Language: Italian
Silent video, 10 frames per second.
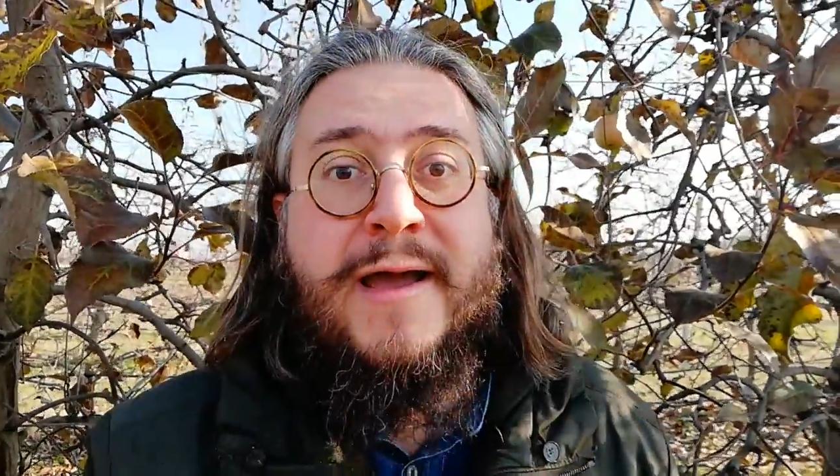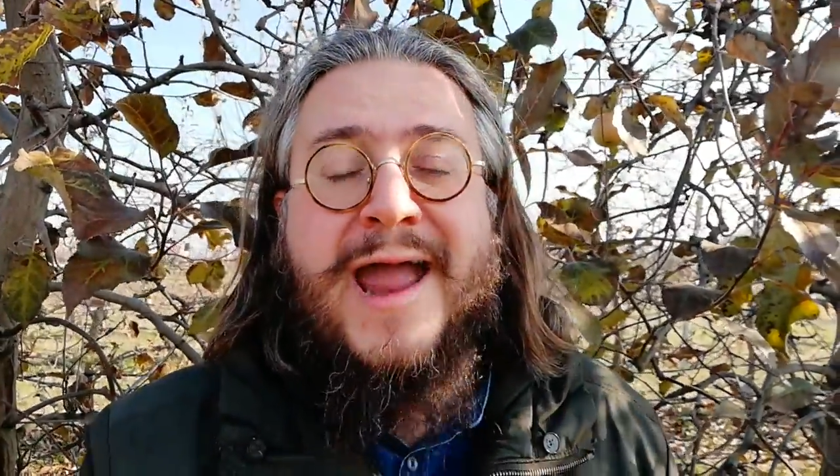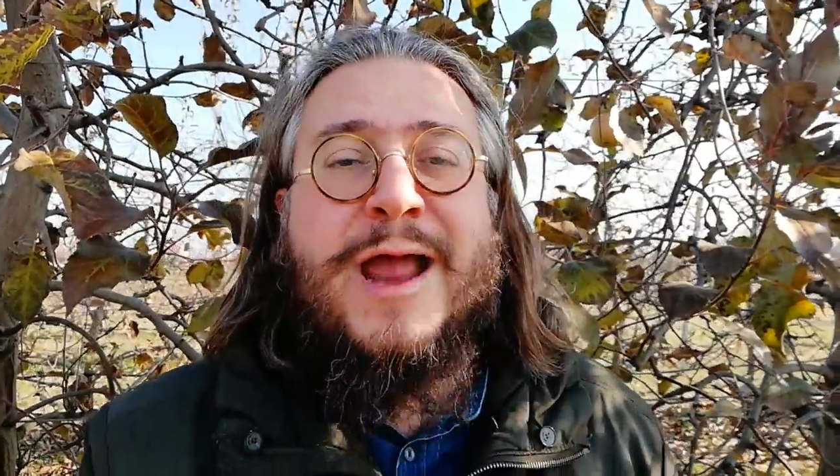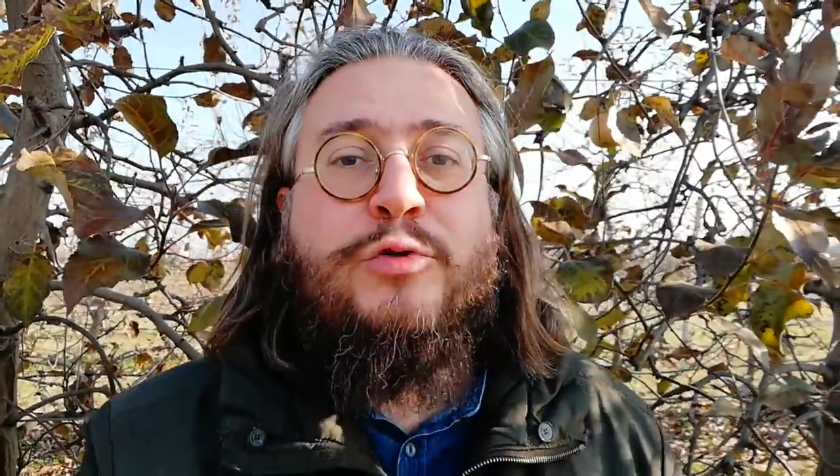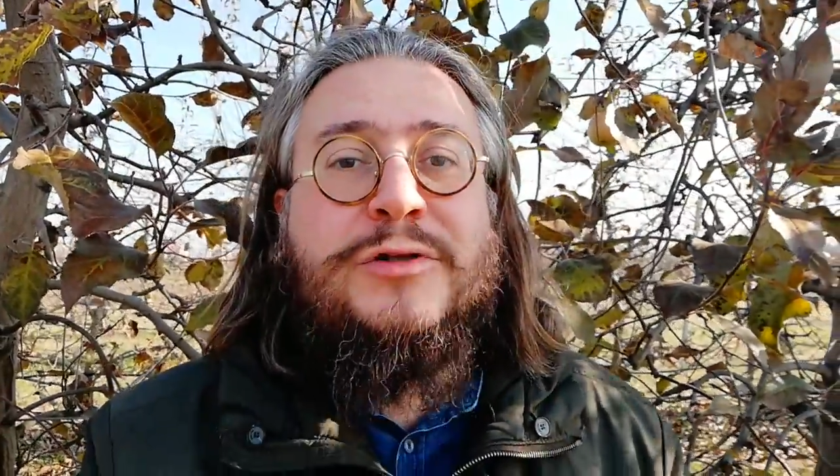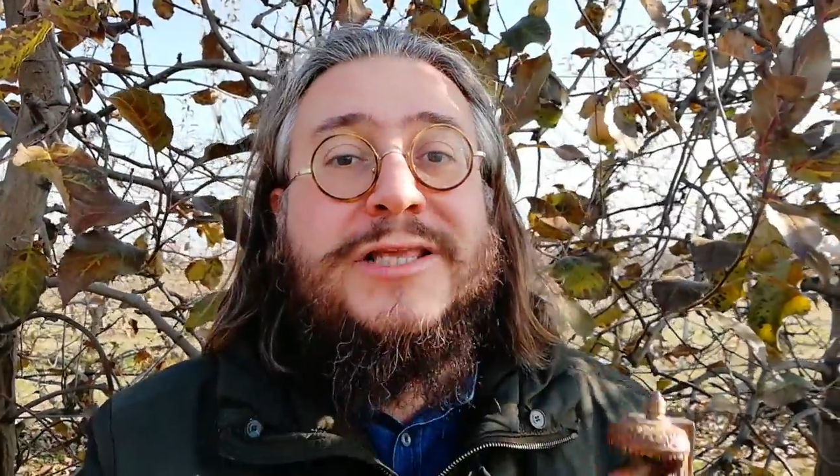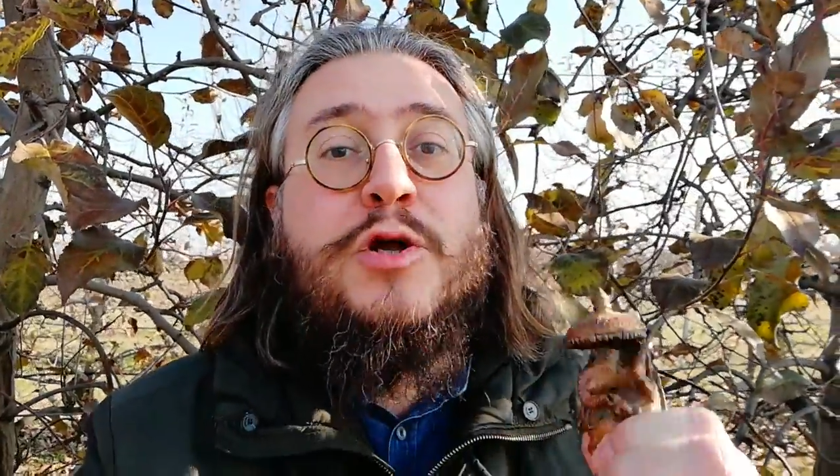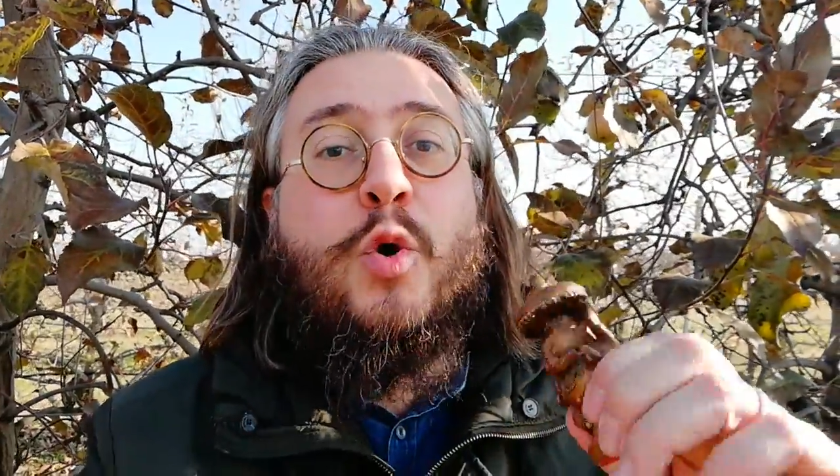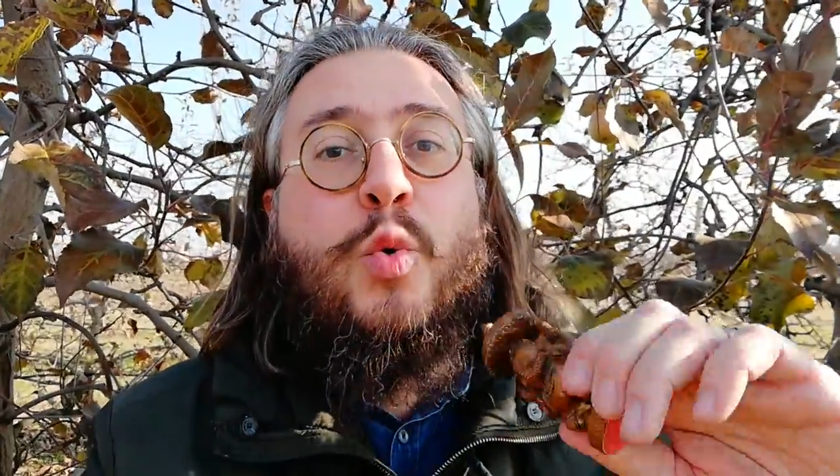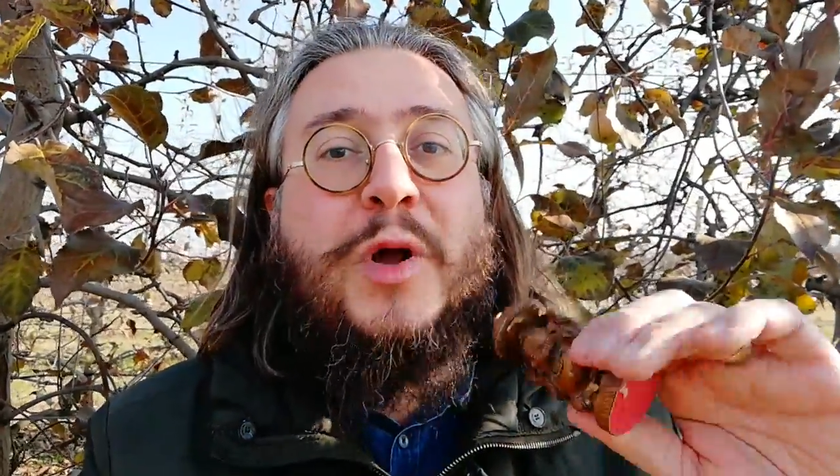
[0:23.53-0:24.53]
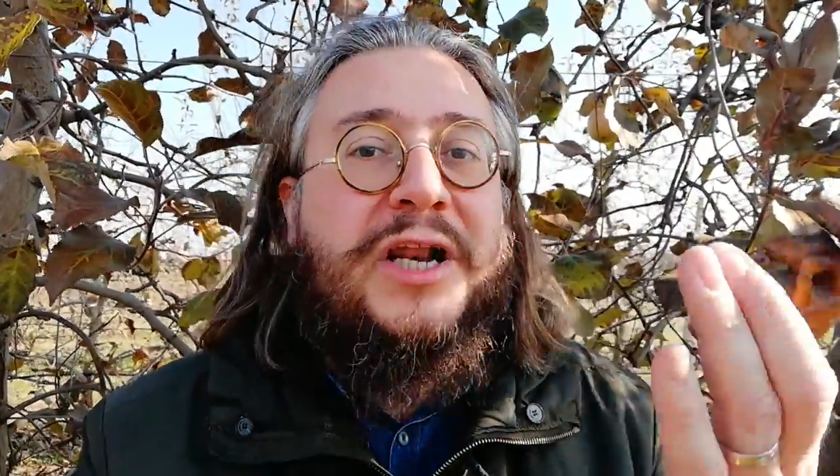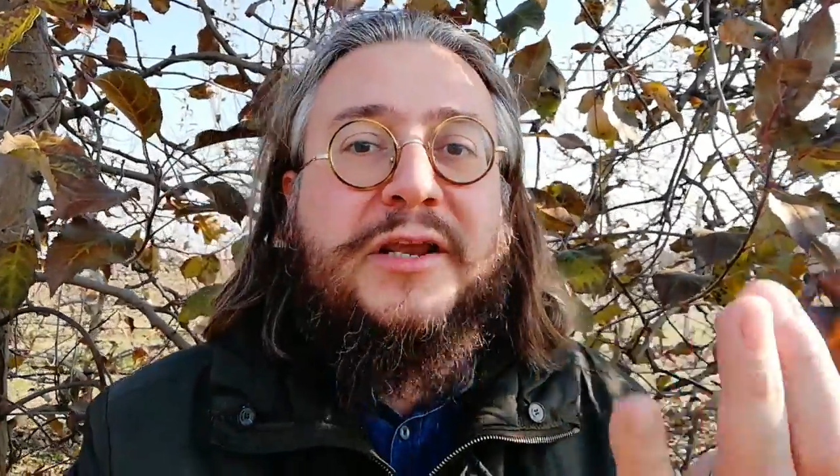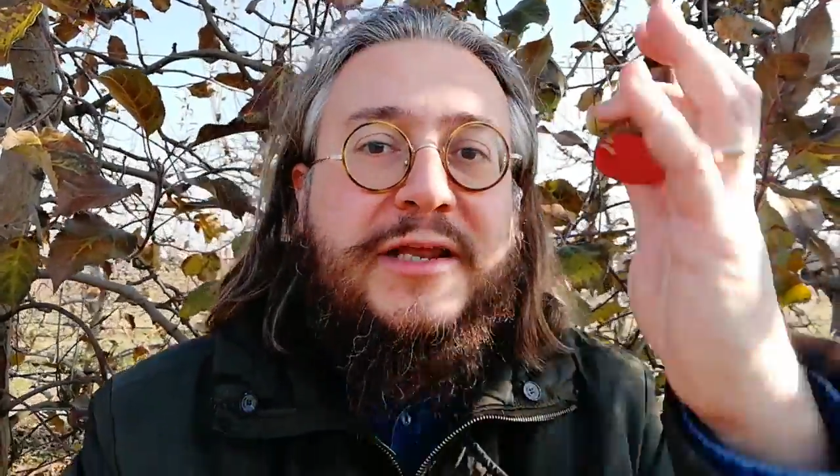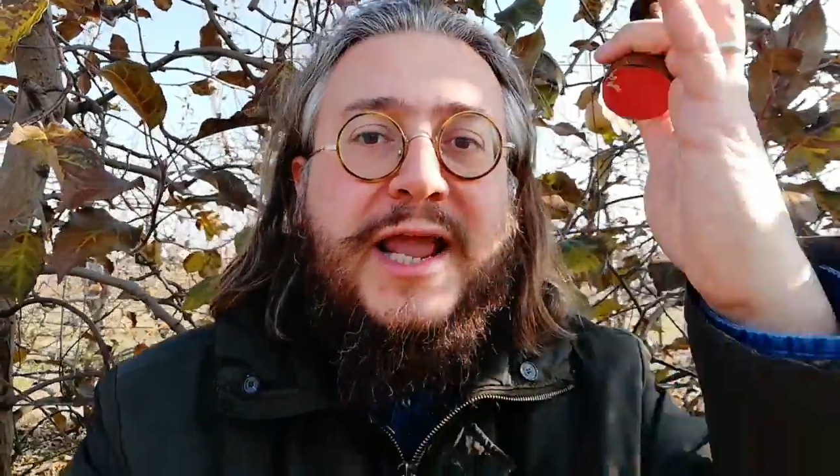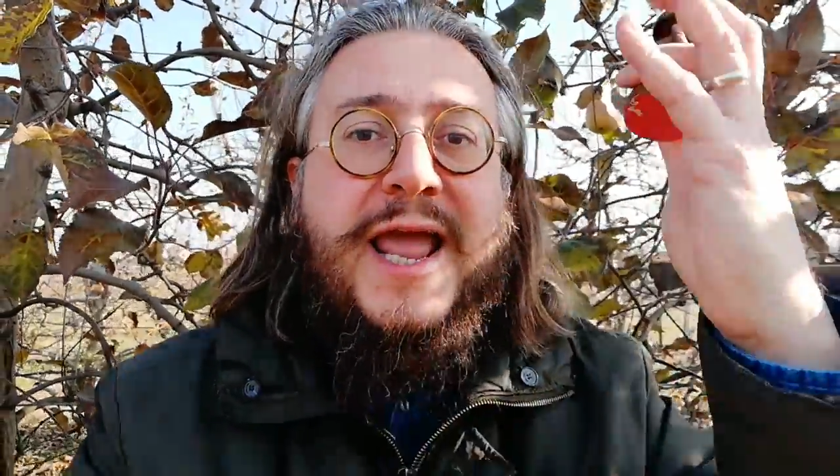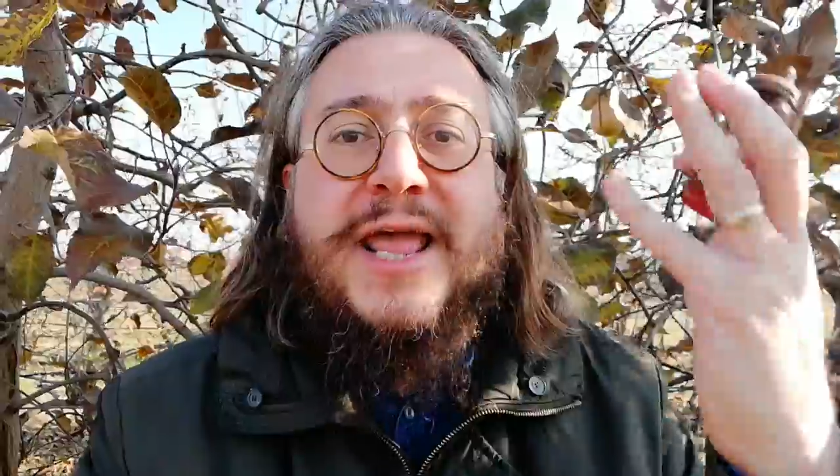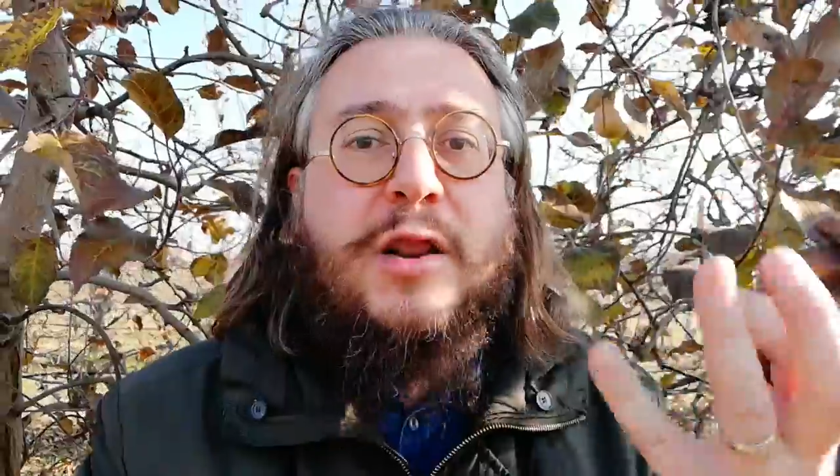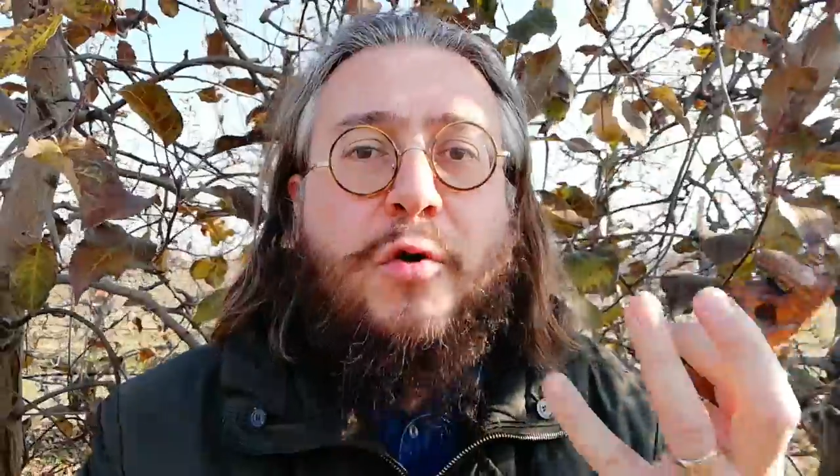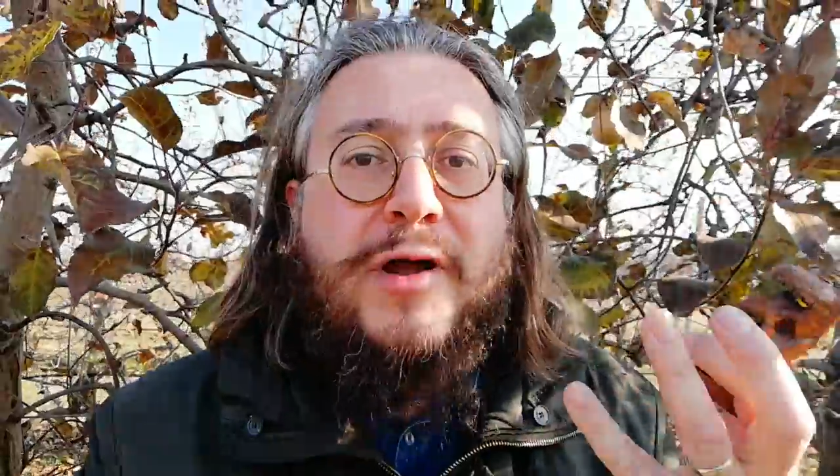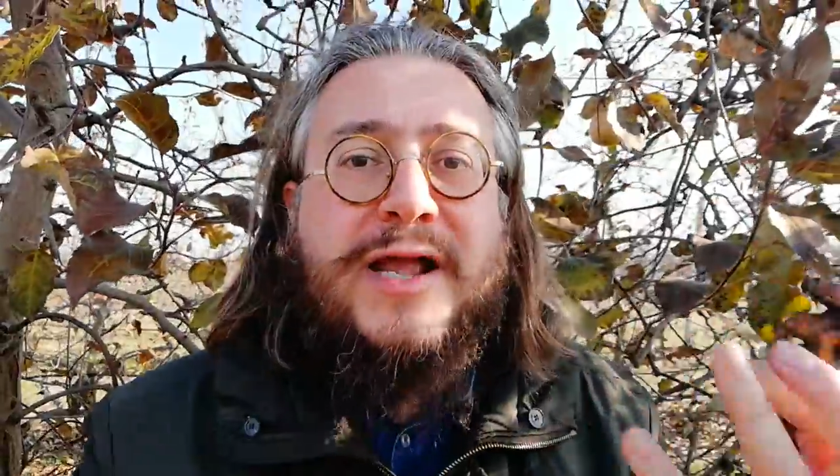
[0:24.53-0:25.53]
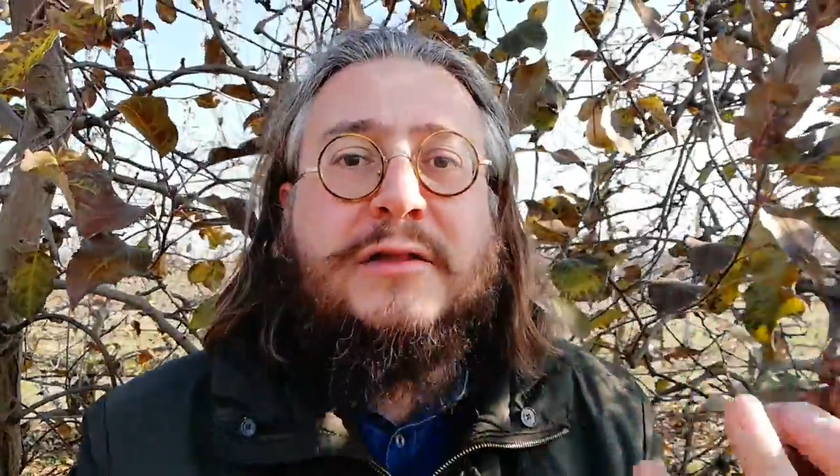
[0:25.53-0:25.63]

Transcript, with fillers: è un dio guerriero e